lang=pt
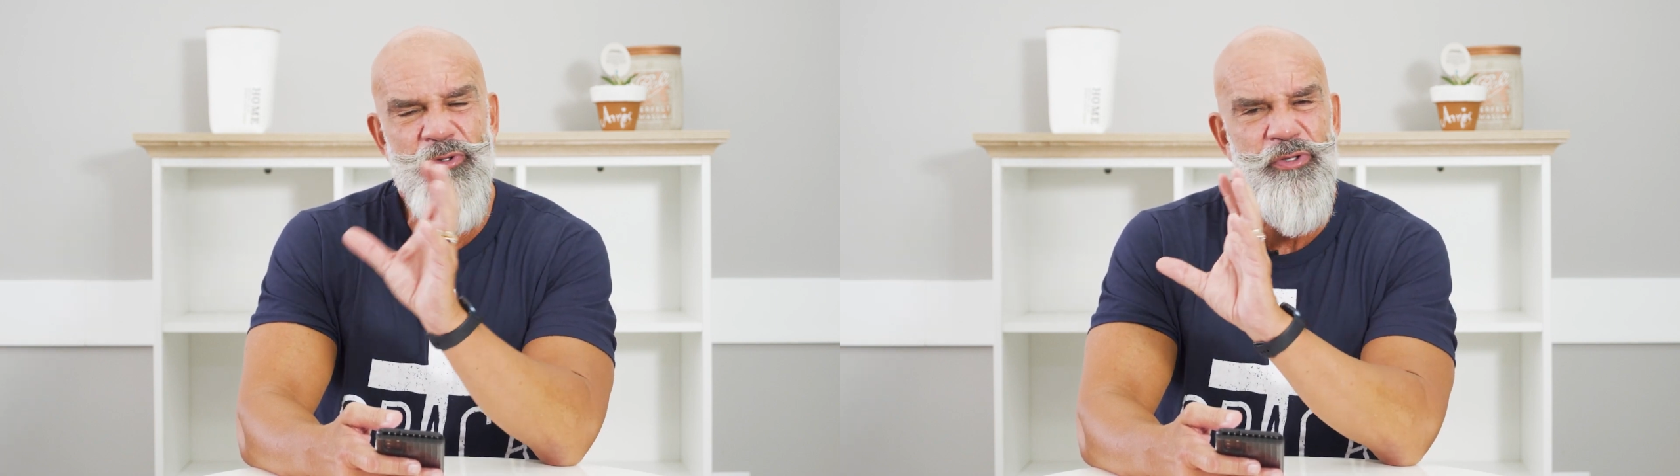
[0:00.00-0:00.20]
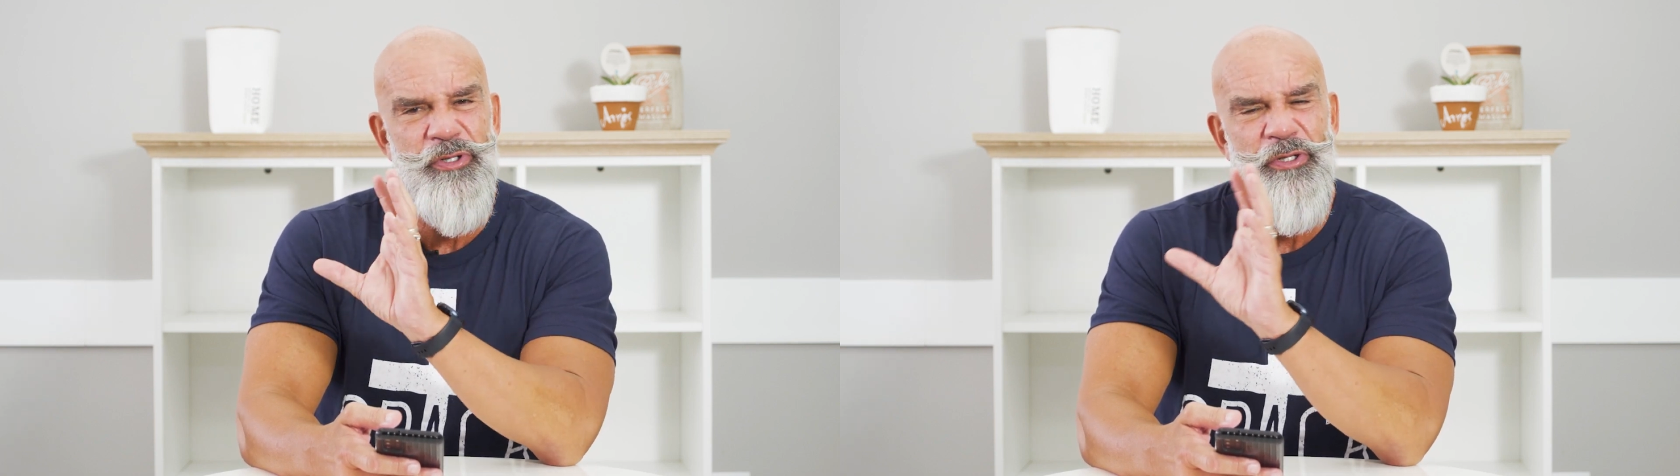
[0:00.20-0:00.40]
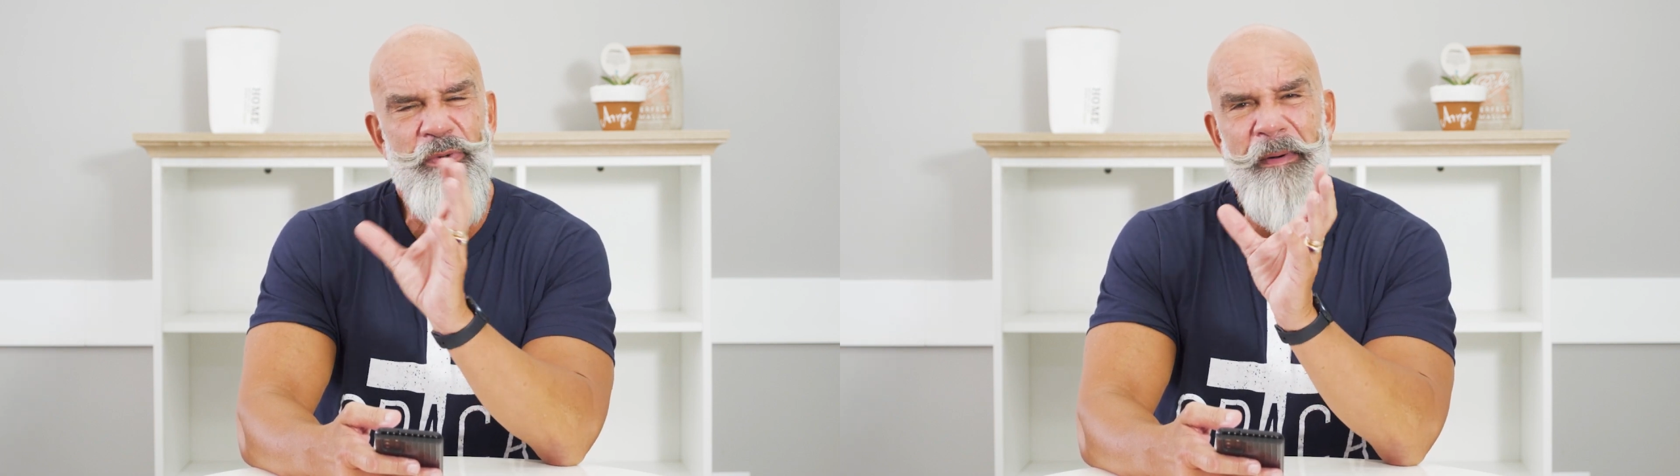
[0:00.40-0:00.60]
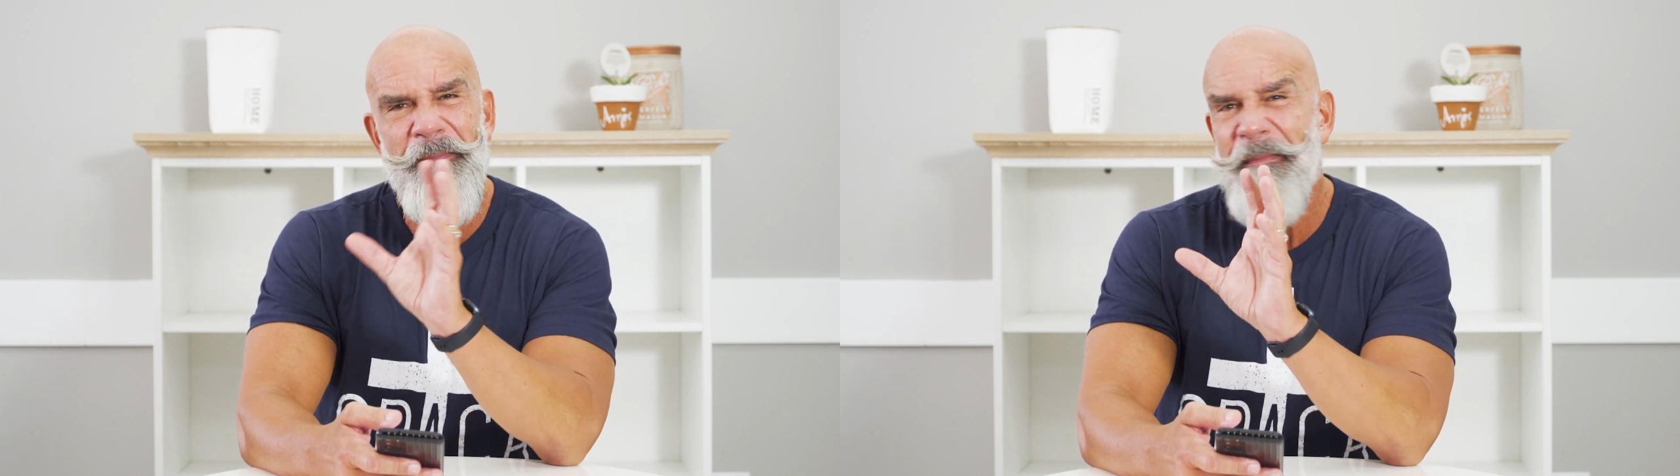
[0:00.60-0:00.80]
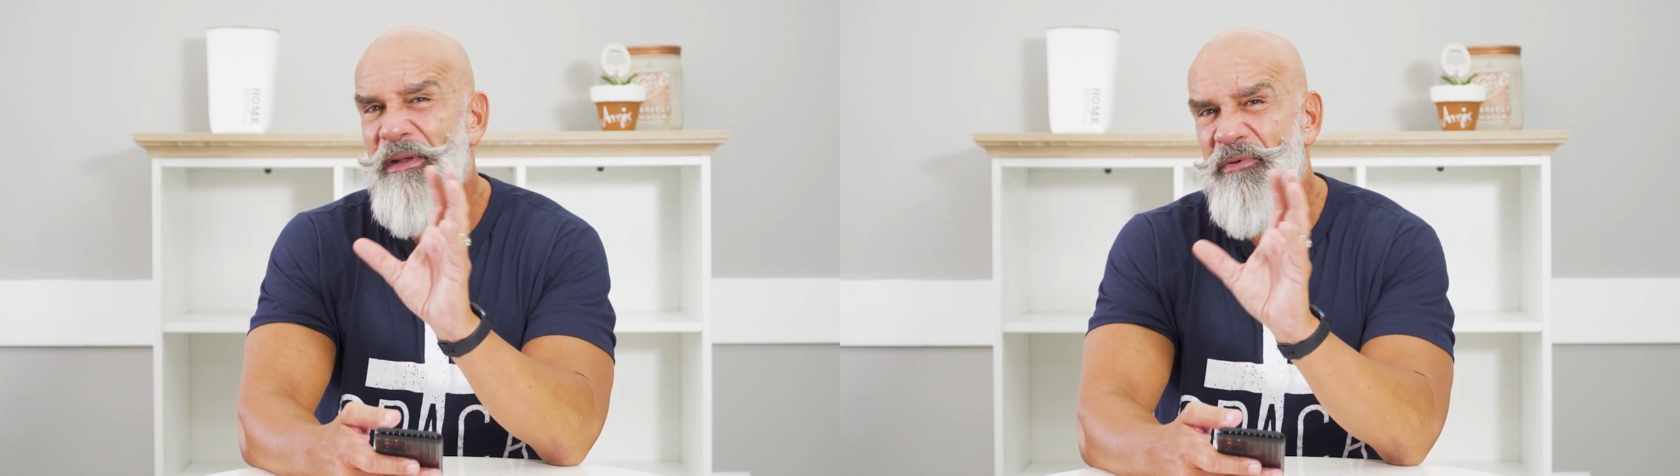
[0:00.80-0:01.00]
de indo para a
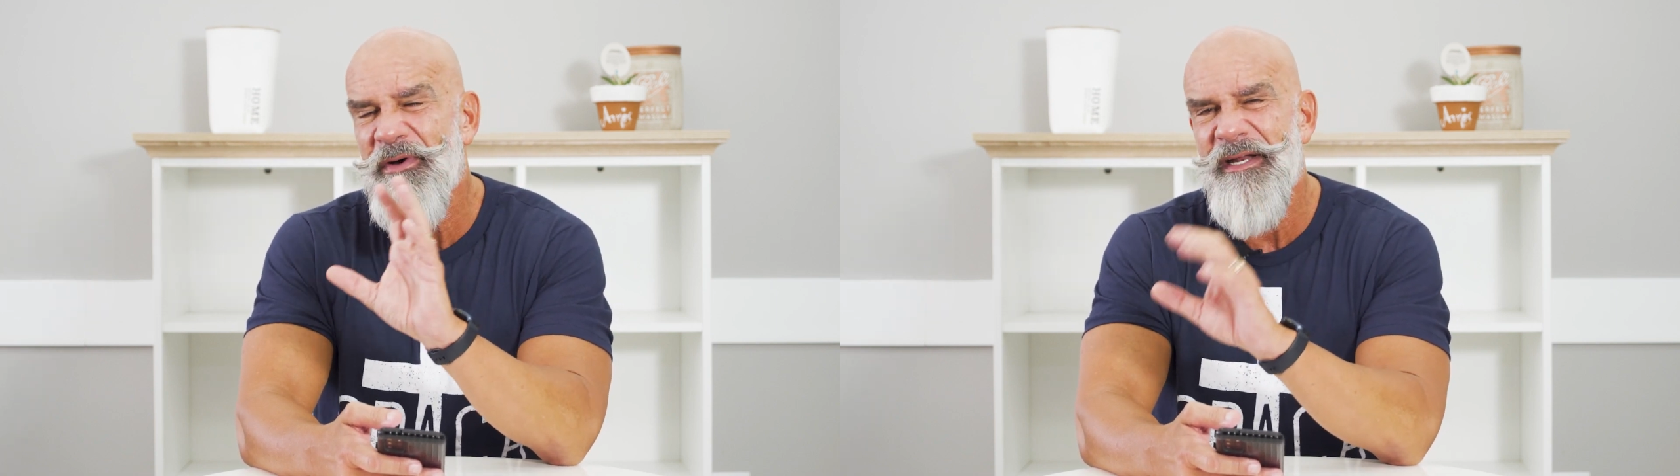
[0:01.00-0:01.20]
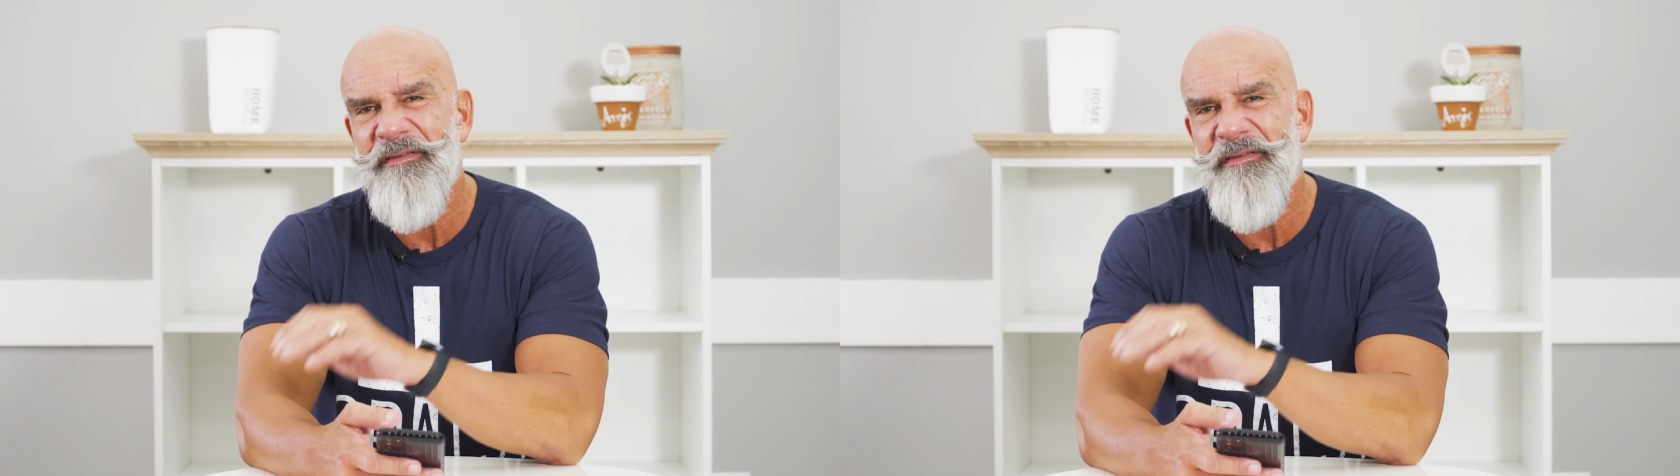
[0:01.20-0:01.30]
Babilônia,